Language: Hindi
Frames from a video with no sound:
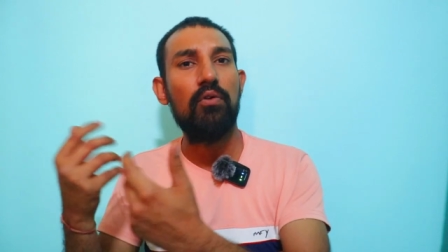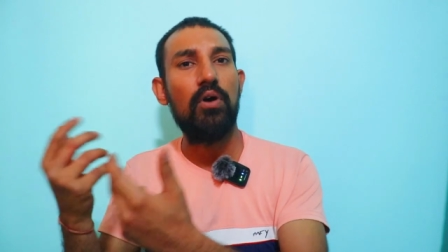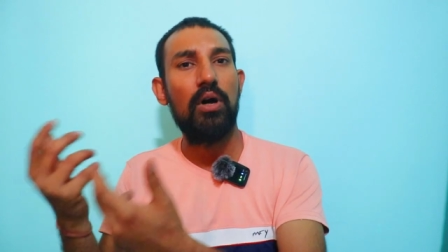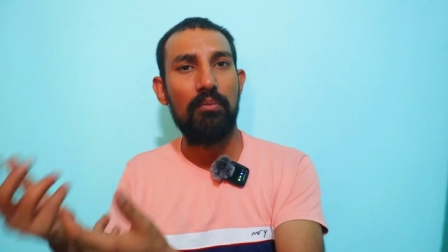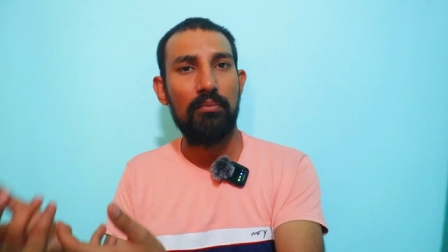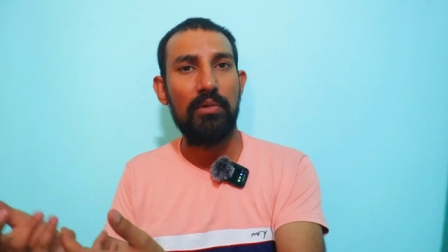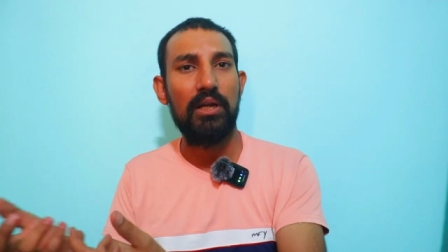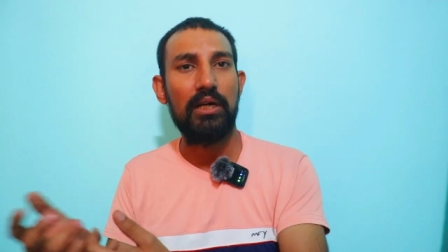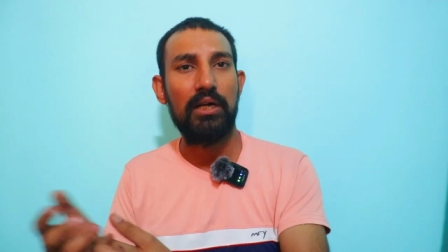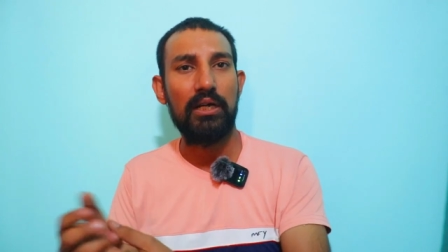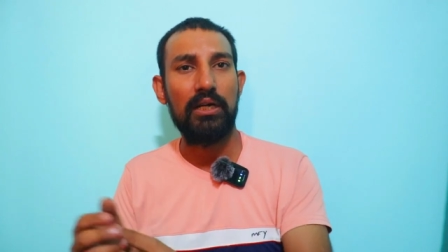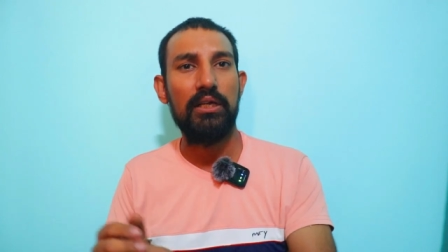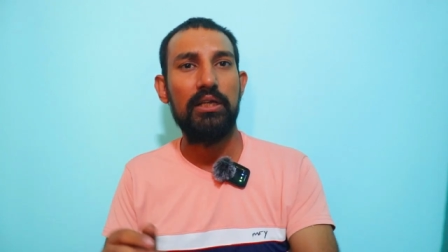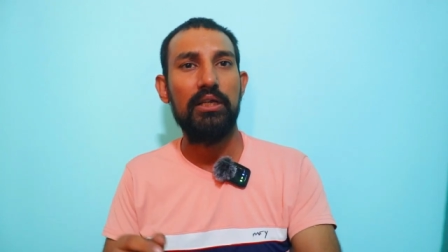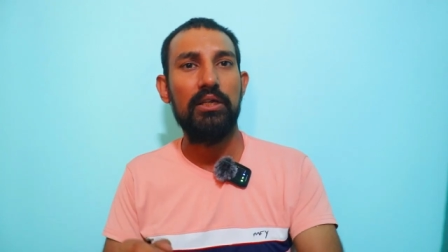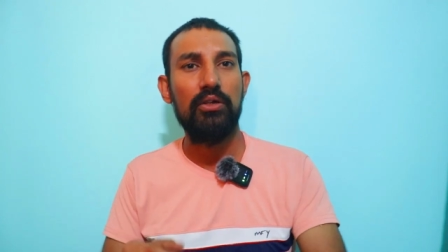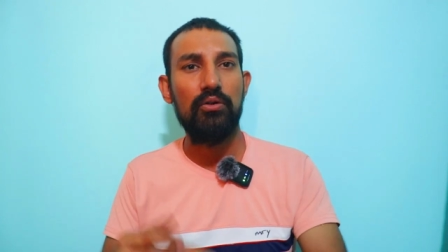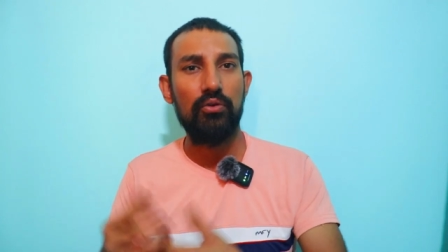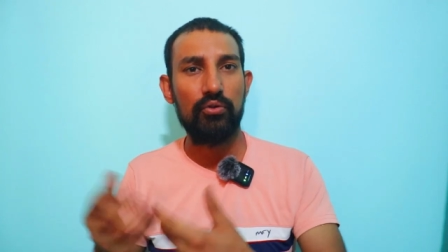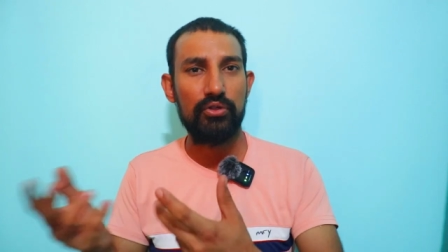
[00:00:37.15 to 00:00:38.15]
वो हमला करने
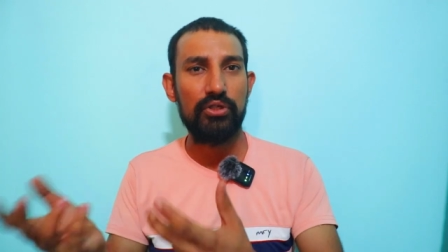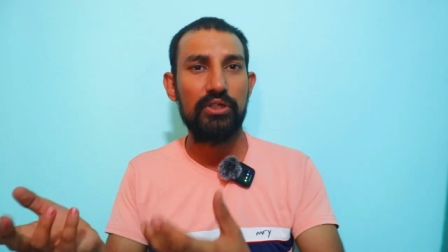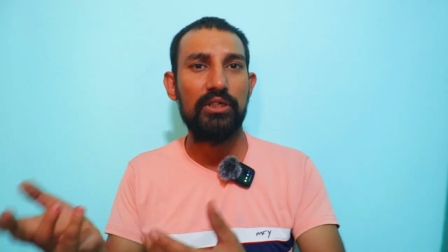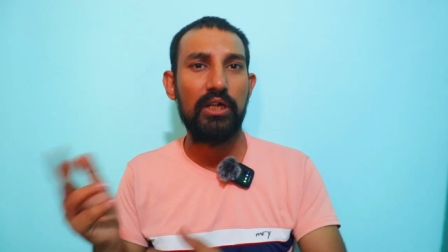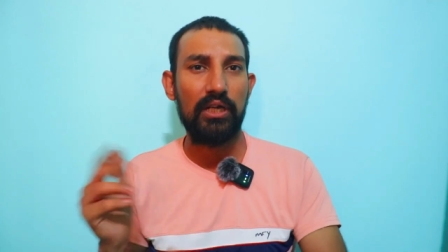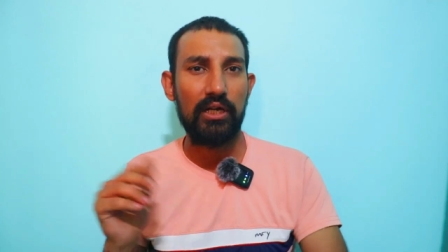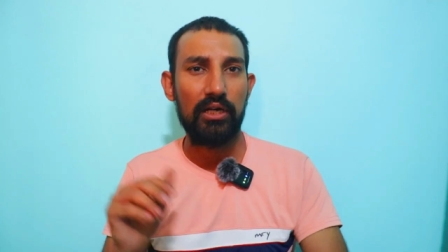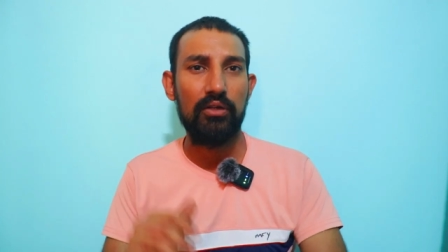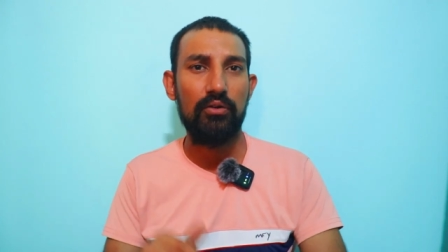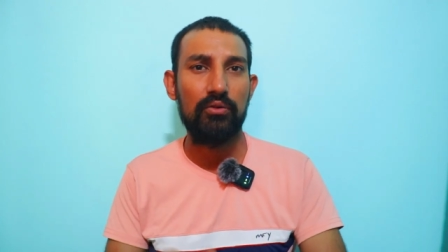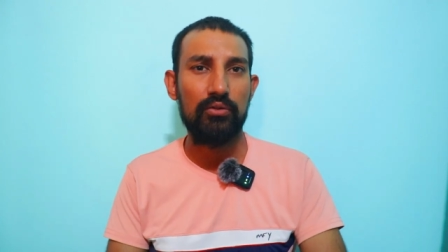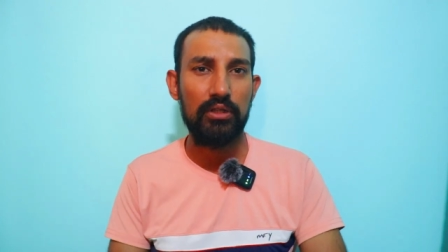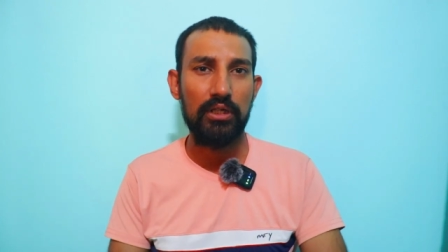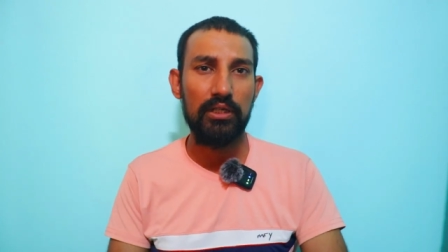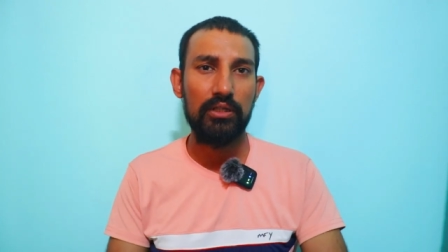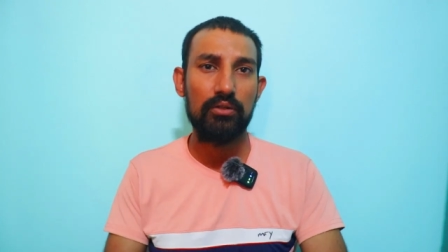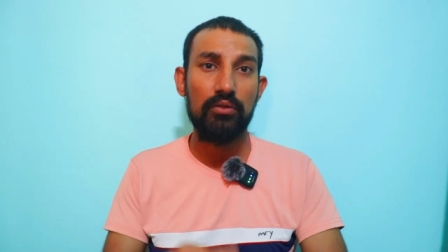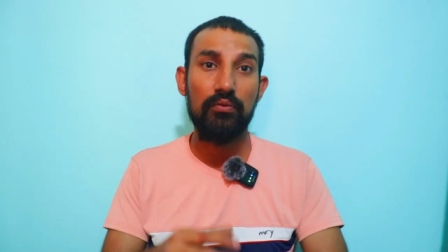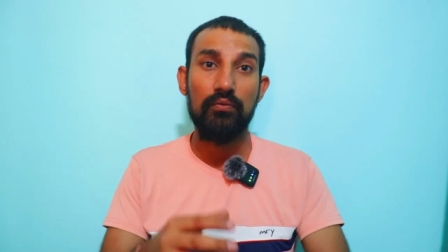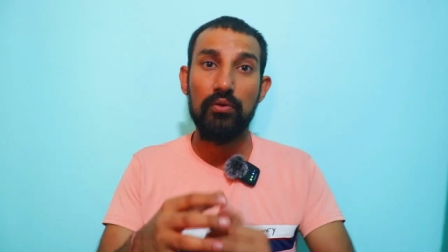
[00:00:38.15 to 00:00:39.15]
की कोशिश कर रहे होते
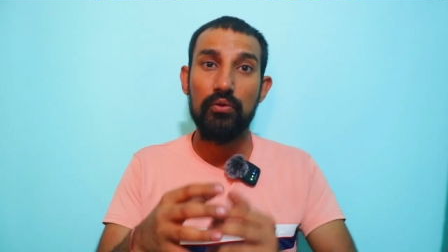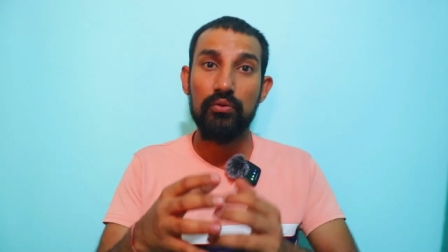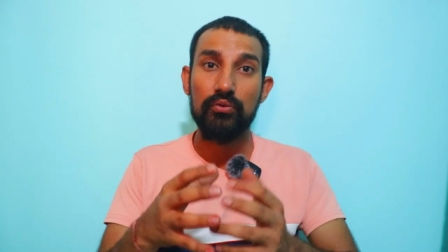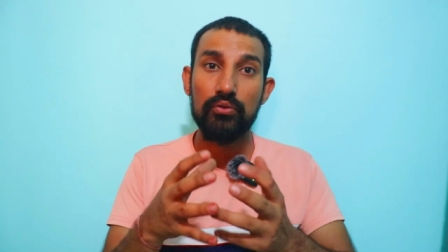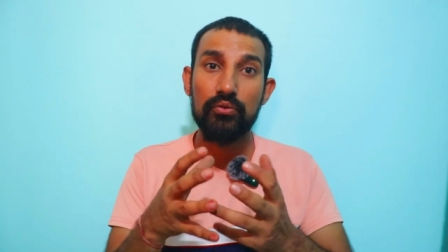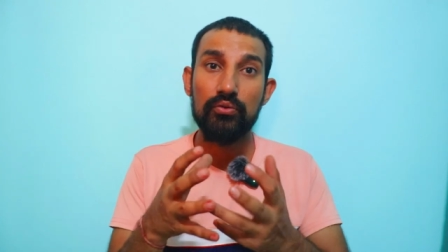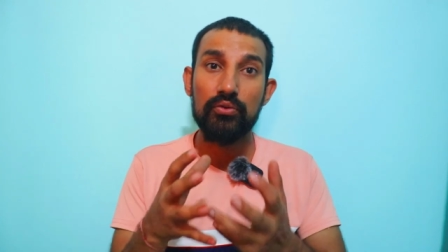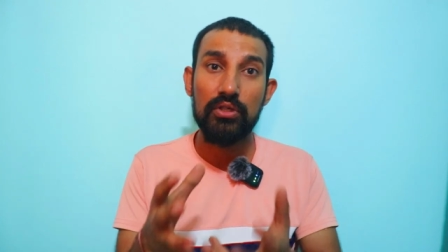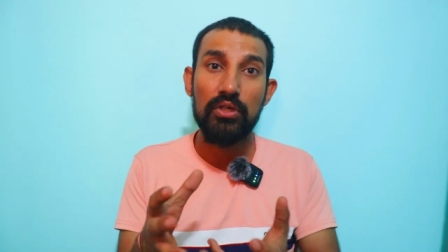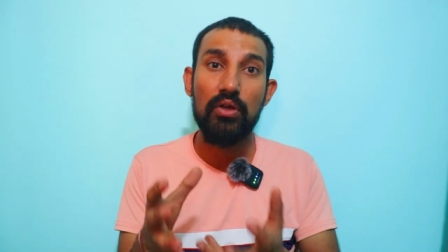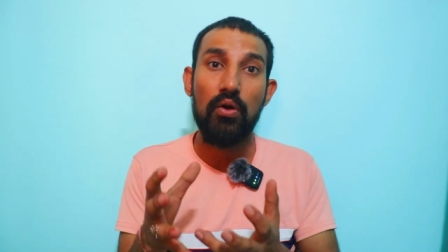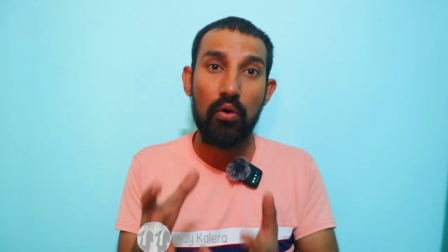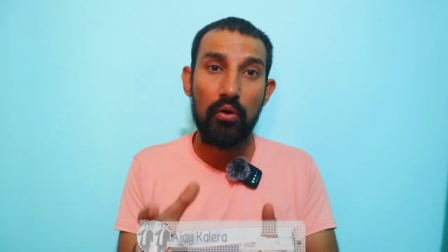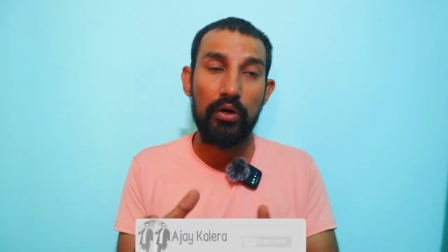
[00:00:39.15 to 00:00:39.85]
हैं तो वो जो उसकी